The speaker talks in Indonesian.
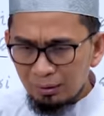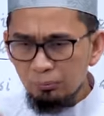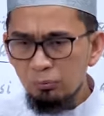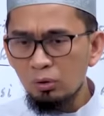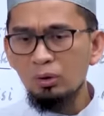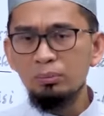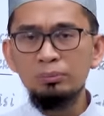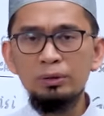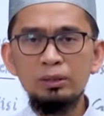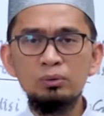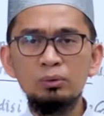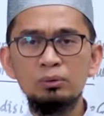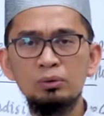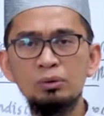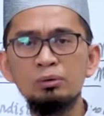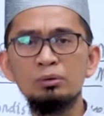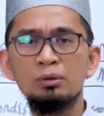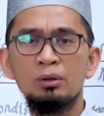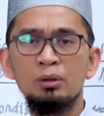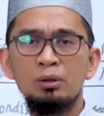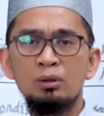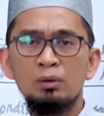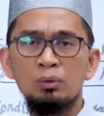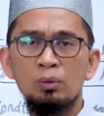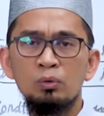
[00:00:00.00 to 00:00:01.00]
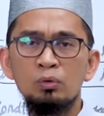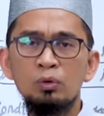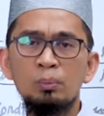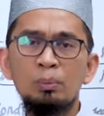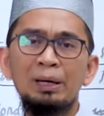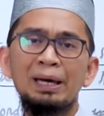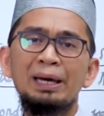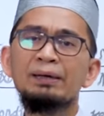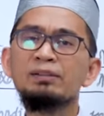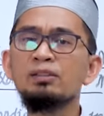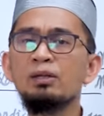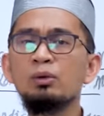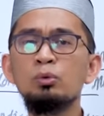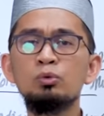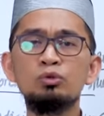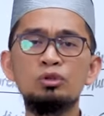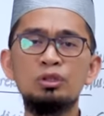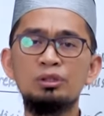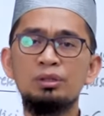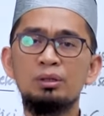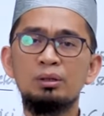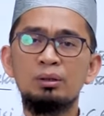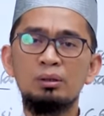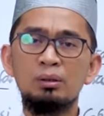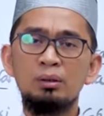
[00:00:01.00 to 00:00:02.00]
kamu kemudian untuk untuk
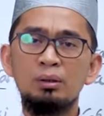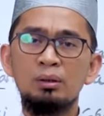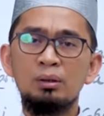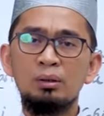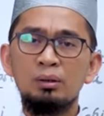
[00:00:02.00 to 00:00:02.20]
mengeksekusinya.